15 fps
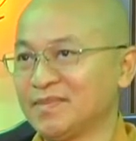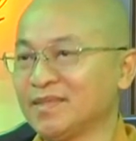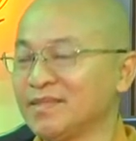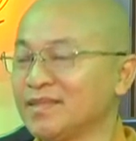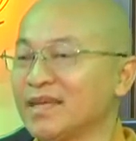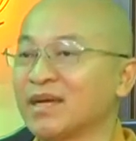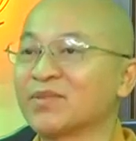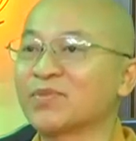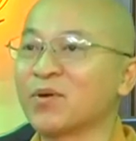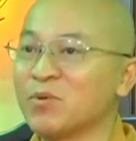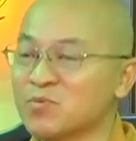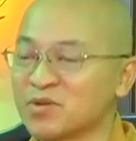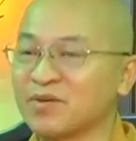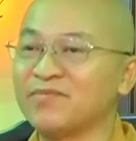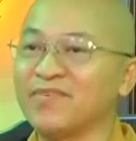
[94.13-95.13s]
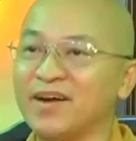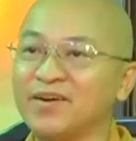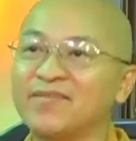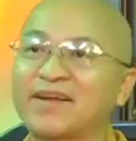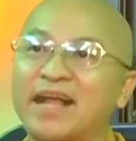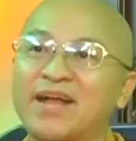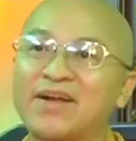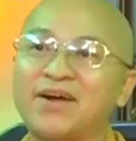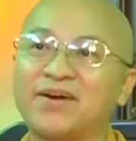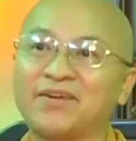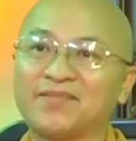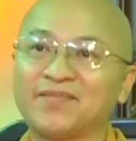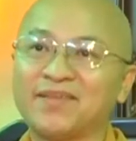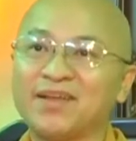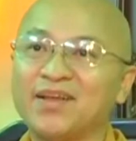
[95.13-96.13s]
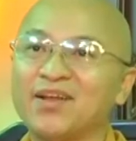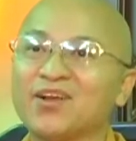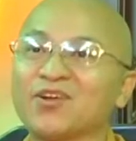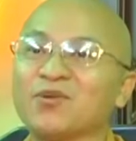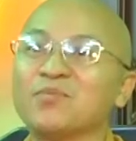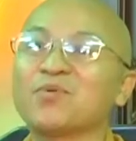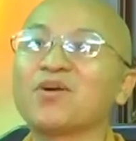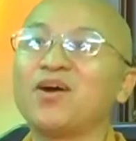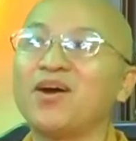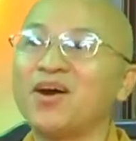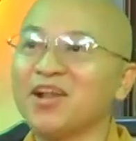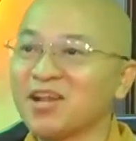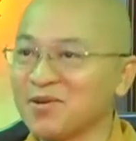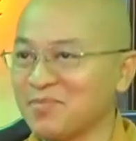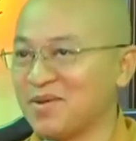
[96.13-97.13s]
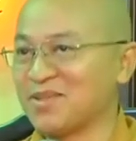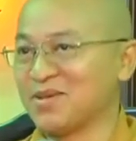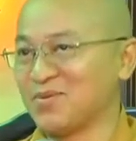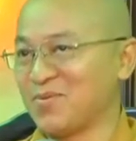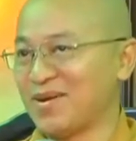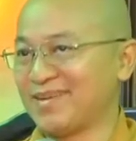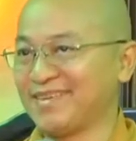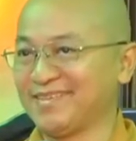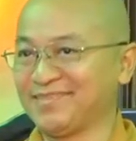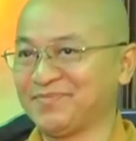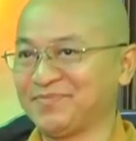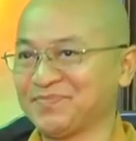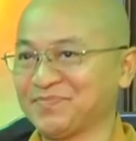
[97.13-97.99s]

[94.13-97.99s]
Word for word: trên tinh thần tôn trọng vợ và các con cũng khó lòng mà vượt qua được